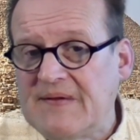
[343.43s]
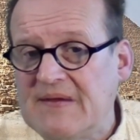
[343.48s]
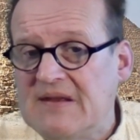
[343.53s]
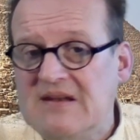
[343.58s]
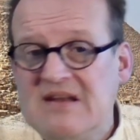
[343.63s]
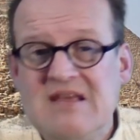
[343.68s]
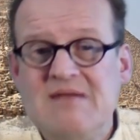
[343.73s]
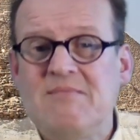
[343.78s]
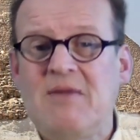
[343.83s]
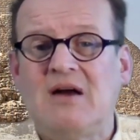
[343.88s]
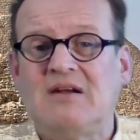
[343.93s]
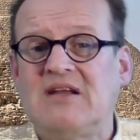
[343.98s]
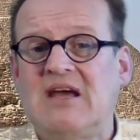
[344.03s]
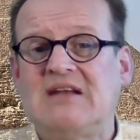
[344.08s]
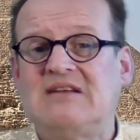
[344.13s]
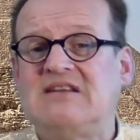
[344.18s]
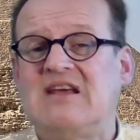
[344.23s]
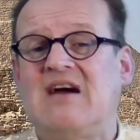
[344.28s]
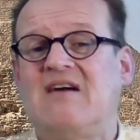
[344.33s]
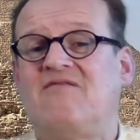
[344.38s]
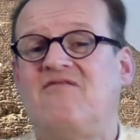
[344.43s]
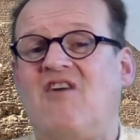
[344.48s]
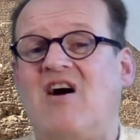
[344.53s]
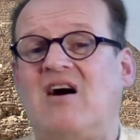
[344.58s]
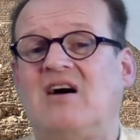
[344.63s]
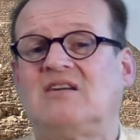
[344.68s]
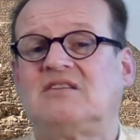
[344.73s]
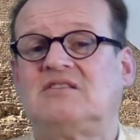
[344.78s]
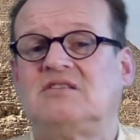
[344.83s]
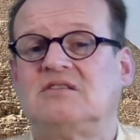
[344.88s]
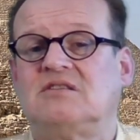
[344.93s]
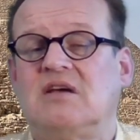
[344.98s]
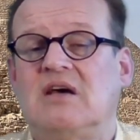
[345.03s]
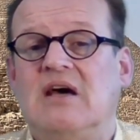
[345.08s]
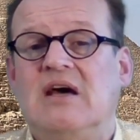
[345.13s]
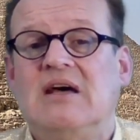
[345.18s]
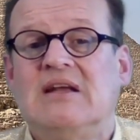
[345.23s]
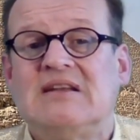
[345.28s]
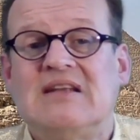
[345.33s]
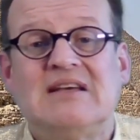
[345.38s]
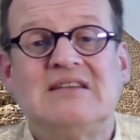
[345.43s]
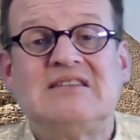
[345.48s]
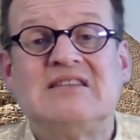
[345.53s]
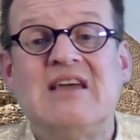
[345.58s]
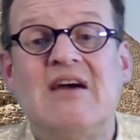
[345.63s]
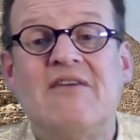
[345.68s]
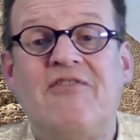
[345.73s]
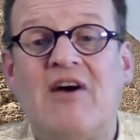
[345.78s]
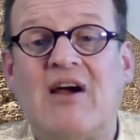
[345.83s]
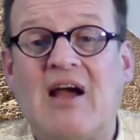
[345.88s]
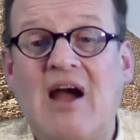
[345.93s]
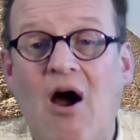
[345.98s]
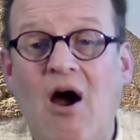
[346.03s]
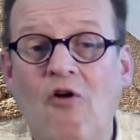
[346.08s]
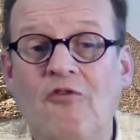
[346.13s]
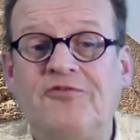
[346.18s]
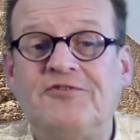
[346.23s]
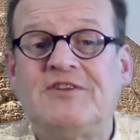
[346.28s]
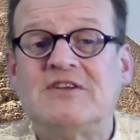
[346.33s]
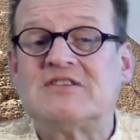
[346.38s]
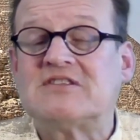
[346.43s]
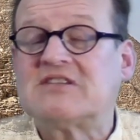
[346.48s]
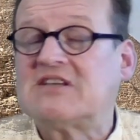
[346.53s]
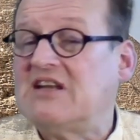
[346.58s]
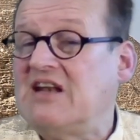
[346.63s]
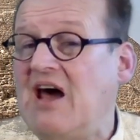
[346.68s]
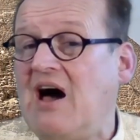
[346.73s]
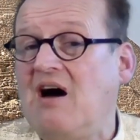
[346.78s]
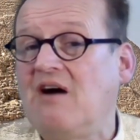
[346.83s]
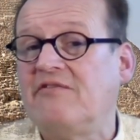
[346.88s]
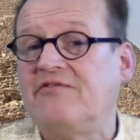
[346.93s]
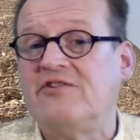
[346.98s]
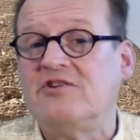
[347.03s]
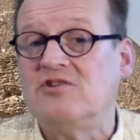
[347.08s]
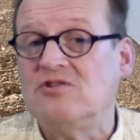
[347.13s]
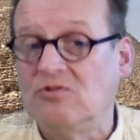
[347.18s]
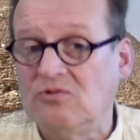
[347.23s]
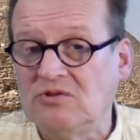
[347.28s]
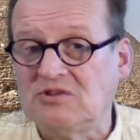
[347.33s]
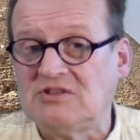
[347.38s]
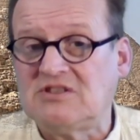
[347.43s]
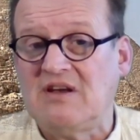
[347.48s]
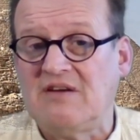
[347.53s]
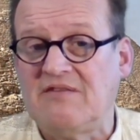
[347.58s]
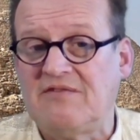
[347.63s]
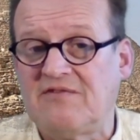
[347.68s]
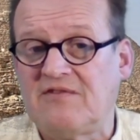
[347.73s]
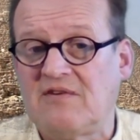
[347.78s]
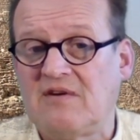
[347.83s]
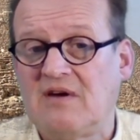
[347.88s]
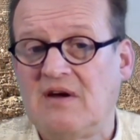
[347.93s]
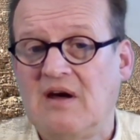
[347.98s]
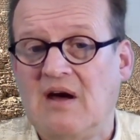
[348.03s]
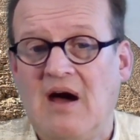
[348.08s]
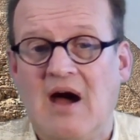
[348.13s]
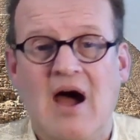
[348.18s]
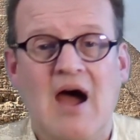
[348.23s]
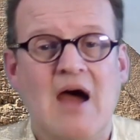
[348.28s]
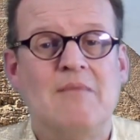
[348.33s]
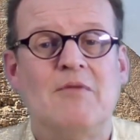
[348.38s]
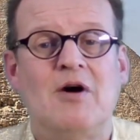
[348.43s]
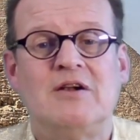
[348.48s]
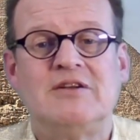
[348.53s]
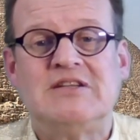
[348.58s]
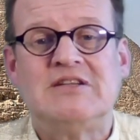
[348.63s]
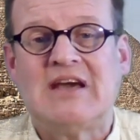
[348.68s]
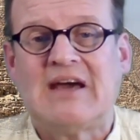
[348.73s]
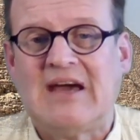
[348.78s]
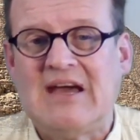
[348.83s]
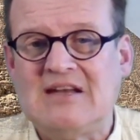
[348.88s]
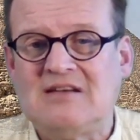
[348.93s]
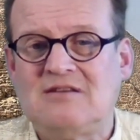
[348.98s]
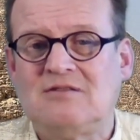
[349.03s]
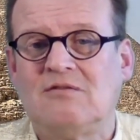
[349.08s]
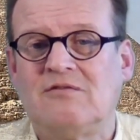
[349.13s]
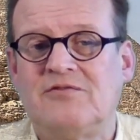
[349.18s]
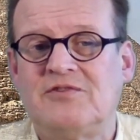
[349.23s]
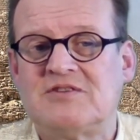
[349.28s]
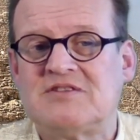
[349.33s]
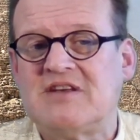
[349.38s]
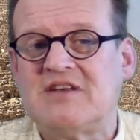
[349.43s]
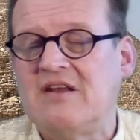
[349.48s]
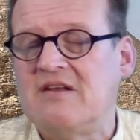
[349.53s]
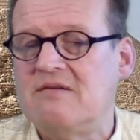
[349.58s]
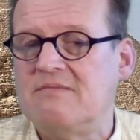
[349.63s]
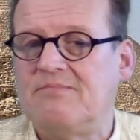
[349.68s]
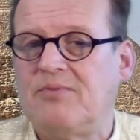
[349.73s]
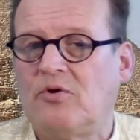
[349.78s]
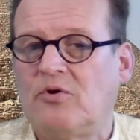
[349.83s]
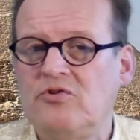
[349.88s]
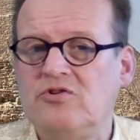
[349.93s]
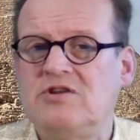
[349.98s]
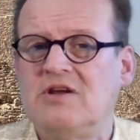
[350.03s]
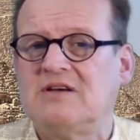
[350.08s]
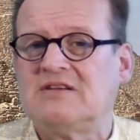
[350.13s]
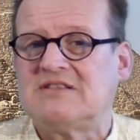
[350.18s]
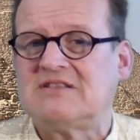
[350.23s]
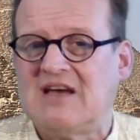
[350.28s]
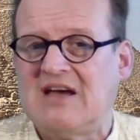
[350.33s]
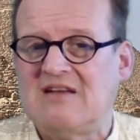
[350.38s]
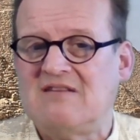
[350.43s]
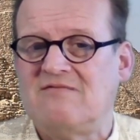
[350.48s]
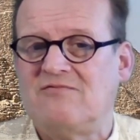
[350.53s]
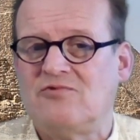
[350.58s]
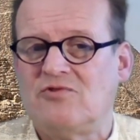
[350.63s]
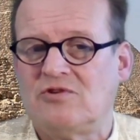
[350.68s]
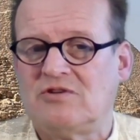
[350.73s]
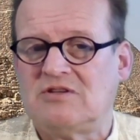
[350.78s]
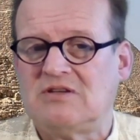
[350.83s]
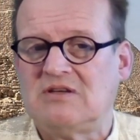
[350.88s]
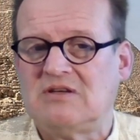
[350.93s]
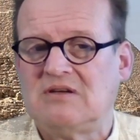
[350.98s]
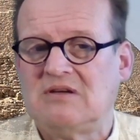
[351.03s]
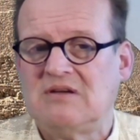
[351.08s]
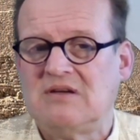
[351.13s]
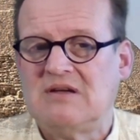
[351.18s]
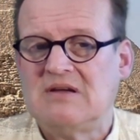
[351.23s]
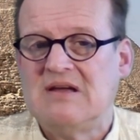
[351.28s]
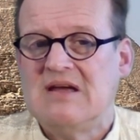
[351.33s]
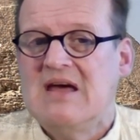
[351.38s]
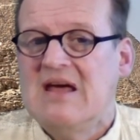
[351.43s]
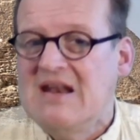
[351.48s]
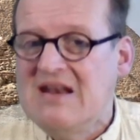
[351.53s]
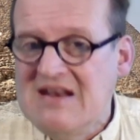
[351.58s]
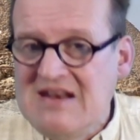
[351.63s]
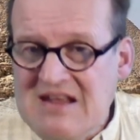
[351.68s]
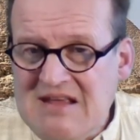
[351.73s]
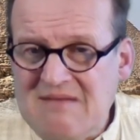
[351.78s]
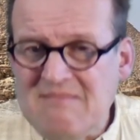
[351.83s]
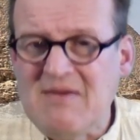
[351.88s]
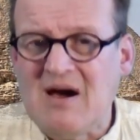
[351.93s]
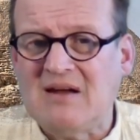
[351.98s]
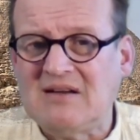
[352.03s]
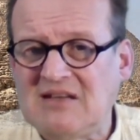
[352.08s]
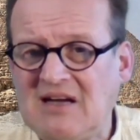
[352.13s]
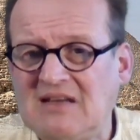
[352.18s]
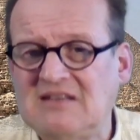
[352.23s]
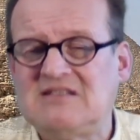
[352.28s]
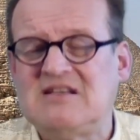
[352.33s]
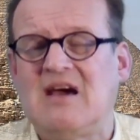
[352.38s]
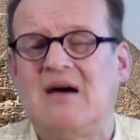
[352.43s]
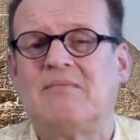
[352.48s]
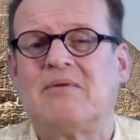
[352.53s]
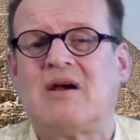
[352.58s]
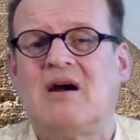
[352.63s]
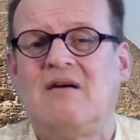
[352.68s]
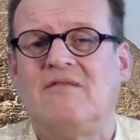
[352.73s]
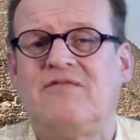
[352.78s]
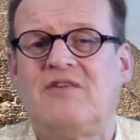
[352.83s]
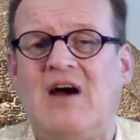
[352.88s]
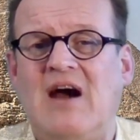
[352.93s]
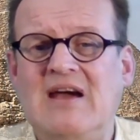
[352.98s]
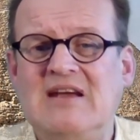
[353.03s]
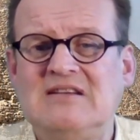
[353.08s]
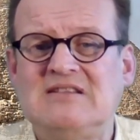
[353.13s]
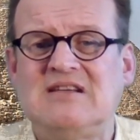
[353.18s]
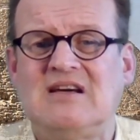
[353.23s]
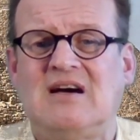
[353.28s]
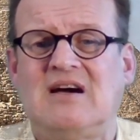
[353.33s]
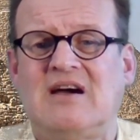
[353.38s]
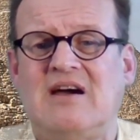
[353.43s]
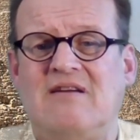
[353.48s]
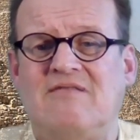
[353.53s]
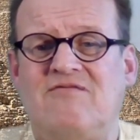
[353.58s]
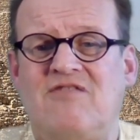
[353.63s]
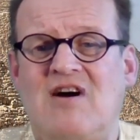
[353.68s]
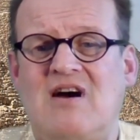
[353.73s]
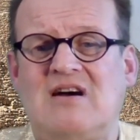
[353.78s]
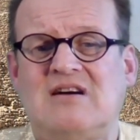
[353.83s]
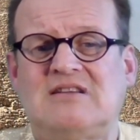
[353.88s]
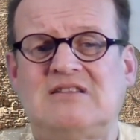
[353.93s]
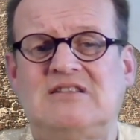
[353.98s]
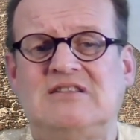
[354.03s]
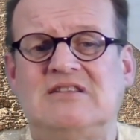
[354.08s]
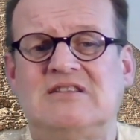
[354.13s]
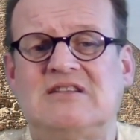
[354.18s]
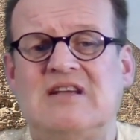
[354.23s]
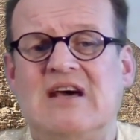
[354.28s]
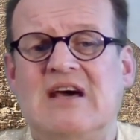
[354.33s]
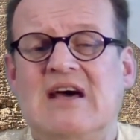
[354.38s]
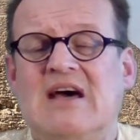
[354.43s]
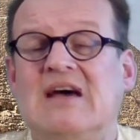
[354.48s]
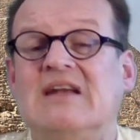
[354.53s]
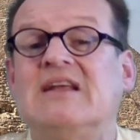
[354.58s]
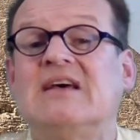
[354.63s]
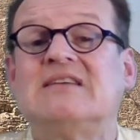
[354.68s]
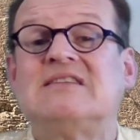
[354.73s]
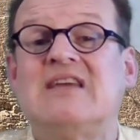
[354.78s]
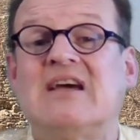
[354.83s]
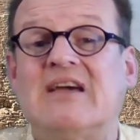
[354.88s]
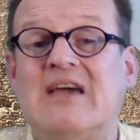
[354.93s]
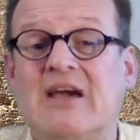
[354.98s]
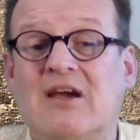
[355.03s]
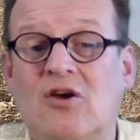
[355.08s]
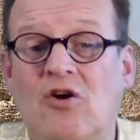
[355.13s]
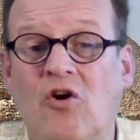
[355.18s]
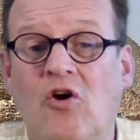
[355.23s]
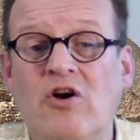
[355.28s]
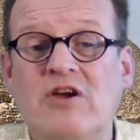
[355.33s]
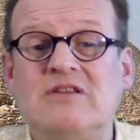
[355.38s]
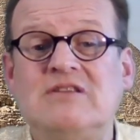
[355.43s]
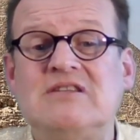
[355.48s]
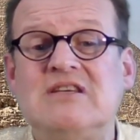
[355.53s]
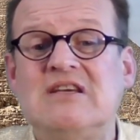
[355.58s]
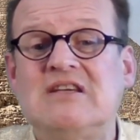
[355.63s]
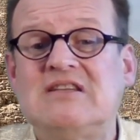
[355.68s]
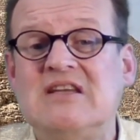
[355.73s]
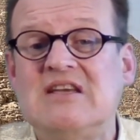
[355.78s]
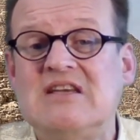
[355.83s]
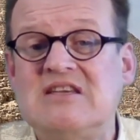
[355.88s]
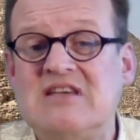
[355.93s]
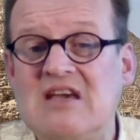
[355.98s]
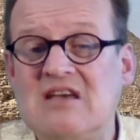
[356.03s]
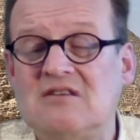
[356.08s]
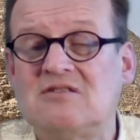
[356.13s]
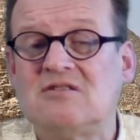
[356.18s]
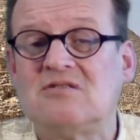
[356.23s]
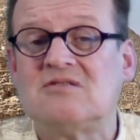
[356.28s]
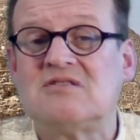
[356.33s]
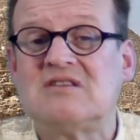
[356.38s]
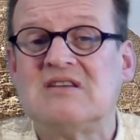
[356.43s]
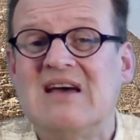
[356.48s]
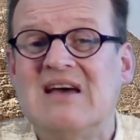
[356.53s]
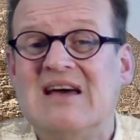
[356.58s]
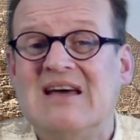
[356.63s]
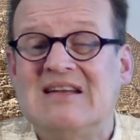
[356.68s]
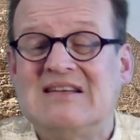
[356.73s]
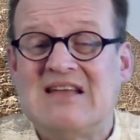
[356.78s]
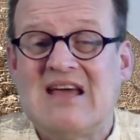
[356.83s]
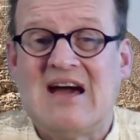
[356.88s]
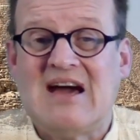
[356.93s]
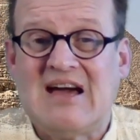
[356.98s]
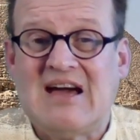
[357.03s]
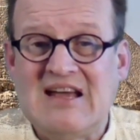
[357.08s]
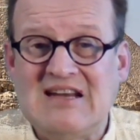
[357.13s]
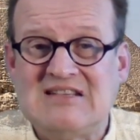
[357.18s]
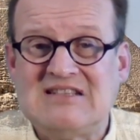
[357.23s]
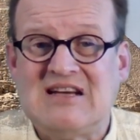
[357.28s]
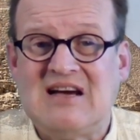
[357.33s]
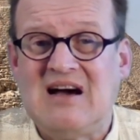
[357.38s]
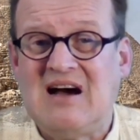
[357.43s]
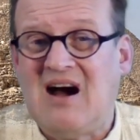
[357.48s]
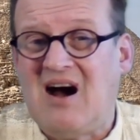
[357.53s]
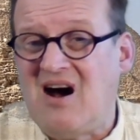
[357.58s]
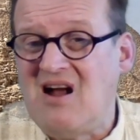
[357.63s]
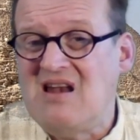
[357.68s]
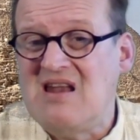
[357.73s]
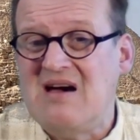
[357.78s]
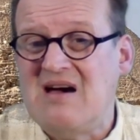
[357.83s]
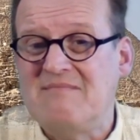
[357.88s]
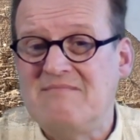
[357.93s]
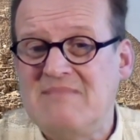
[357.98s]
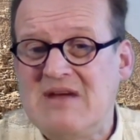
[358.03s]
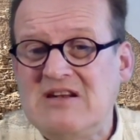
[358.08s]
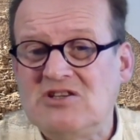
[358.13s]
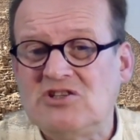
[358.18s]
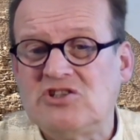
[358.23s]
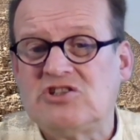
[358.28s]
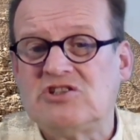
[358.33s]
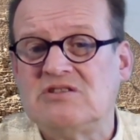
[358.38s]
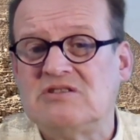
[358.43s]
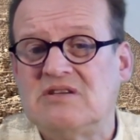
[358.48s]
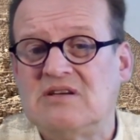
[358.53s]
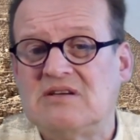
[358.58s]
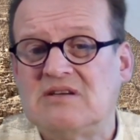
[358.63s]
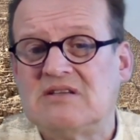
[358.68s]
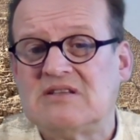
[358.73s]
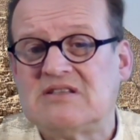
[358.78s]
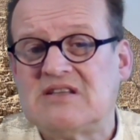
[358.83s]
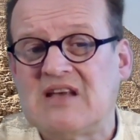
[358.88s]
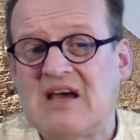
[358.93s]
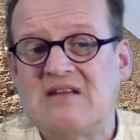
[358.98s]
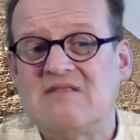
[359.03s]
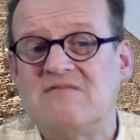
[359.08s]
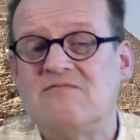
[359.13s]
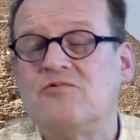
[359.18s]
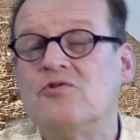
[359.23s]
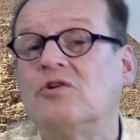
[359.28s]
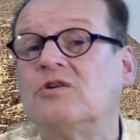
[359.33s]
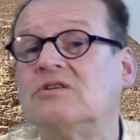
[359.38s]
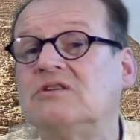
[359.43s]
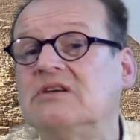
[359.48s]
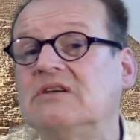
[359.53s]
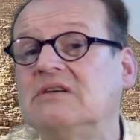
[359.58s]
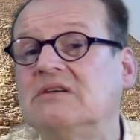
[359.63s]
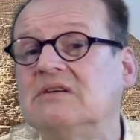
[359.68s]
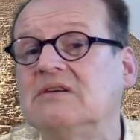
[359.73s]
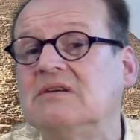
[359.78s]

Niemand hätte erwartet, dass der verkaufte Sklave Josef einmal die Rettung für seine Brüder sein würde. Niemand hatte am Karfreitag erwartet, dass der gekreuzigte Jesus der Retter aller Menschen sein würde.